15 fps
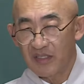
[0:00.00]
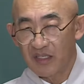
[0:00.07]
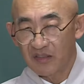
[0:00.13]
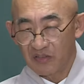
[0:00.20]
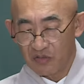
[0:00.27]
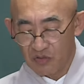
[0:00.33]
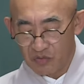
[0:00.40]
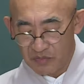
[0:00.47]

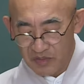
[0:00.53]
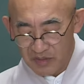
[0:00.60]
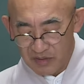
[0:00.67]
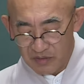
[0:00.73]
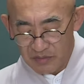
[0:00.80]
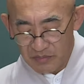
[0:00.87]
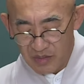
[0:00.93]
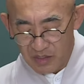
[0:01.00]
성스러움이
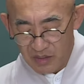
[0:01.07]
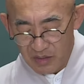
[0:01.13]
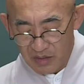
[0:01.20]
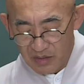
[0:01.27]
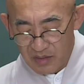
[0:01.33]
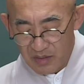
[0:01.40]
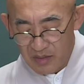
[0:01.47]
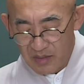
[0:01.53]
있으며
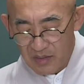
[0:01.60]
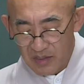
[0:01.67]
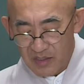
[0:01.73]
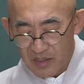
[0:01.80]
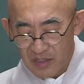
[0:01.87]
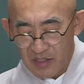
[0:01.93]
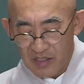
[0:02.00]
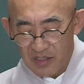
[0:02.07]

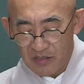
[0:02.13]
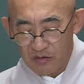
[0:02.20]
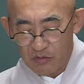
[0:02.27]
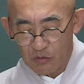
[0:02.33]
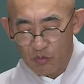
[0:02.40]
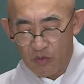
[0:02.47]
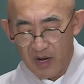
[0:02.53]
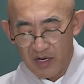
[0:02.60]

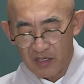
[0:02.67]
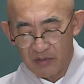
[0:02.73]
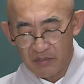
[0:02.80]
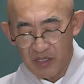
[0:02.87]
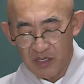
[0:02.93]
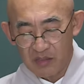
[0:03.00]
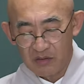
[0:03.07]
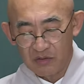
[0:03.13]
큰
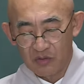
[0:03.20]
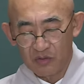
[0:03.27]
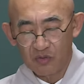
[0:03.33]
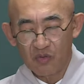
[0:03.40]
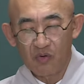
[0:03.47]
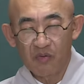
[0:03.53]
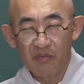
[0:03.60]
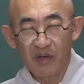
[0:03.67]
광명으로
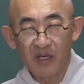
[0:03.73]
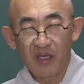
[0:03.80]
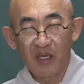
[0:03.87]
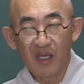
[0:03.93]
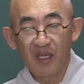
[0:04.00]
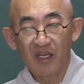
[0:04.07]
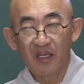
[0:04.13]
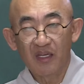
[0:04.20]

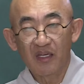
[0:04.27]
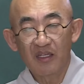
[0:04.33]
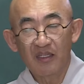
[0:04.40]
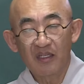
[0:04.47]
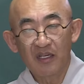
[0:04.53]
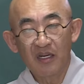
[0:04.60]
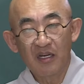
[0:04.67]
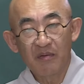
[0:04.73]
동방의
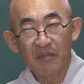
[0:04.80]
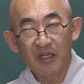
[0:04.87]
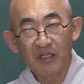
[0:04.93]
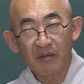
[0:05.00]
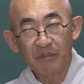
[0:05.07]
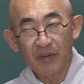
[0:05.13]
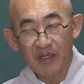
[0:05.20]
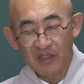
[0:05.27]

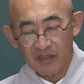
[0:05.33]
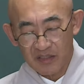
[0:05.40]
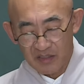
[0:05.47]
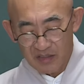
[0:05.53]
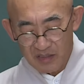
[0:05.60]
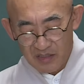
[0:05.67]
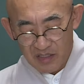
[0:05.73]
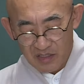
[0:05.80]
1만
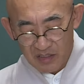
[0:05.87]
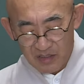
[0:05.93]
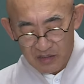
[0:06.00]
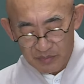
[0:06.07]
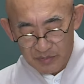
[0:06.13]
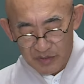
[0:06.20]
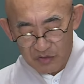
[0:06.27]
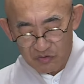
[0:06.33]
8천
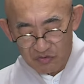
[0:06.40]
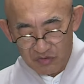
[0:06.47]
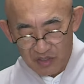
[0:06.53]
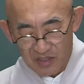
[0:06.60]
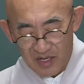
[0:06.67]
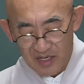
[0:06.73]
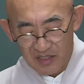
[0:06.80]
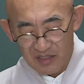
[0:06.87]
세계를
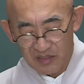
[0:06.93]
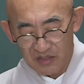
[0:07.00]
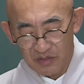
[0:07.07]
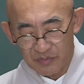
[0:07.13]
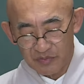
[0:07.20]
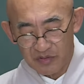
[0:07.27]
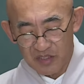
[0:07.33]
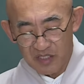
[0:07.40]
비추어 각기 저
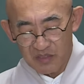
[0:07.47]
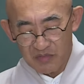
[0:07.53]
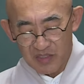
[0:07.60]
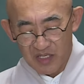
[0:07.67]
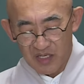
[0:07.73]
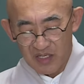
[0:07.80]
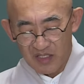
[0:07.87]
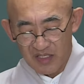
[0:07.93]
부처님
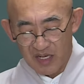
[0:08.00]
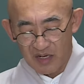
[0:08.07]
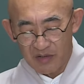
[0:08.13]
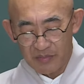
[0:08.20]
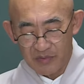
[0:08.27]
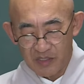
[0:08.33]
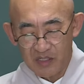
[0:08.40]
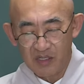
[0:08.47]
세계
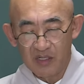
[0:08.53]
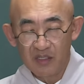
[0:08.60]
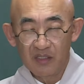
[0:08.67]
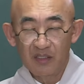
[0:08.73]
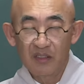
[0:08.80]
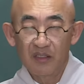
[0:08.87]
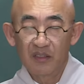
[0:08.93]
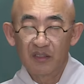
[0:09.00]
장엄을
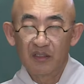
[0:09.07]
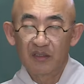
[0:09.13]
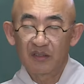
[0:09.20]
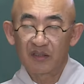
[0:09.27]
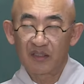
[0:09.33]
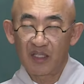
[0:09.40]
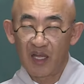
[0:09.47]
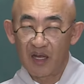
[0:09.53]

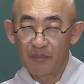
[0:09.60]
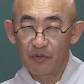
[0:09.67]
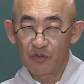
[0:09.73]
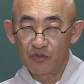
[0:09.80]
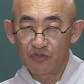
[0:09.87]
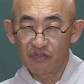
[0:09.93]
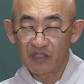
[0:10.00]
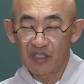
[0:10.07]

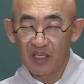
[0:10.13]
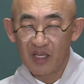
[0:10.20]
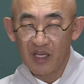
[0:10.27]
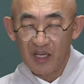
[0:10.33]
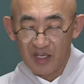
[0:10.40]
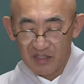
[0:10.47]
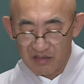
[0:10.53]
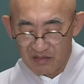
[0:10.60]
다볼수 있게
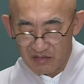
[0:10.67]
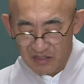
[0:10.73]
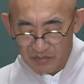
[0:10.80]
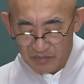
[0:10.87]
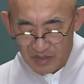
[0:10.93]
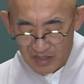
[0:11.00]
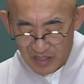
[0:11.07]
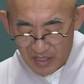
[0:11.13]
하는
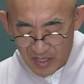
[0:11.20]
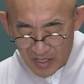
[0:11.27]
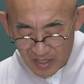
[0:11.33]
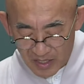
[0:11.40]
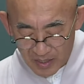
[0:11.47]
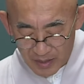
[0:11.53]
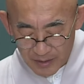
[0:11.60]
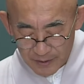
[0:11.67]

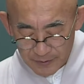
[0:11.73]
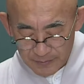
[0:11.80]
것입니까?